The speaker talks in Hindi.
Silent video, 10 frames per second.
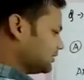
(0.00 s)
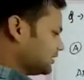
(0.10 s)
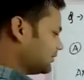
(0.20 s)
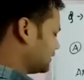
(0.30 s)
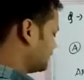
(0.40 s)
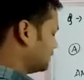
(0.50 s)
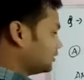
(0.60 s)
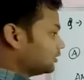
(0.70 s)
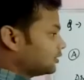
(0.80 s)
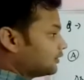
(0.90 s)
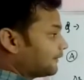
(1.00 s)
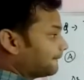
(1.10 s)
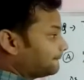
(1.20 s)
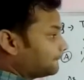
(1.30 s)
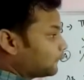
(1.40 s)
एम है
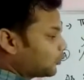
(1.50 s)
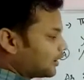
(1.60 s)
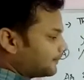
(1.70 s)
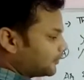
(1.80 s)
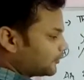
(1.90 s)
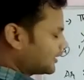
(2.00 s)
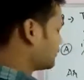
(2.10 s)
वहाँ पे y का